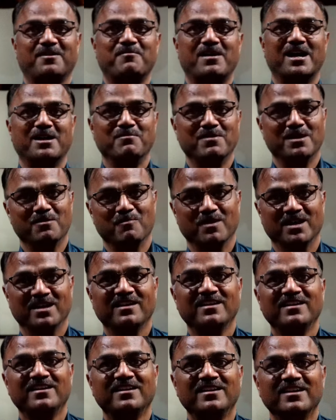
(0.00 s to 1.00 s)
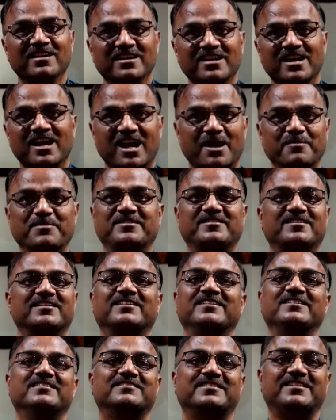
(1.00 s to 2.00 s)
मार्बल में अभी तक
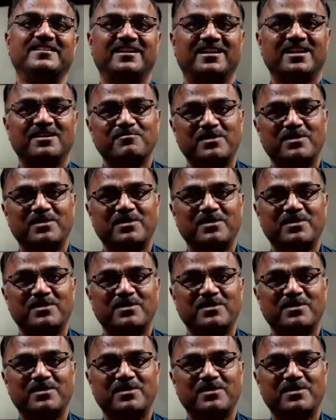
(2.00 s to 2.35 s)
इस तरह का